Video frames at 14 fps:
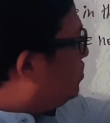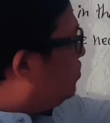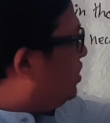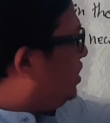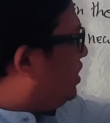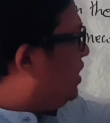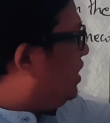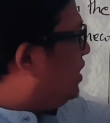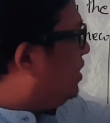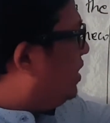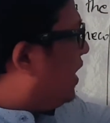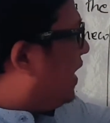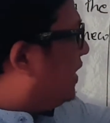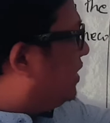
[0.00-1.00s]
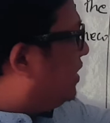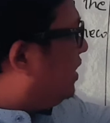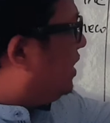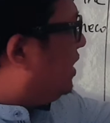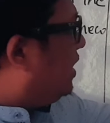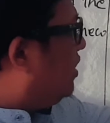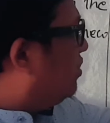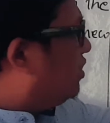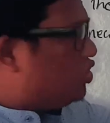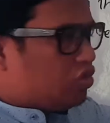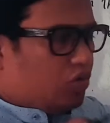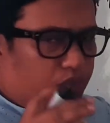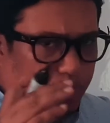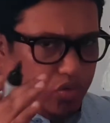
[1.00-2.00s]
যদি এক থেকে অর্থাৎ
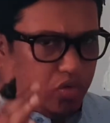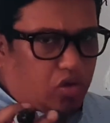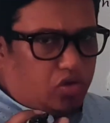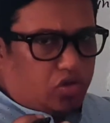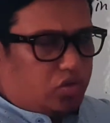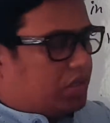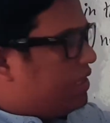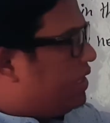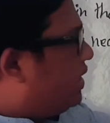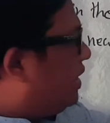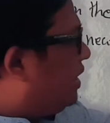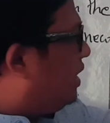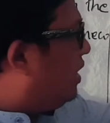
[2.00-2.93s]
সম্পূর্ণ অংশ থেকে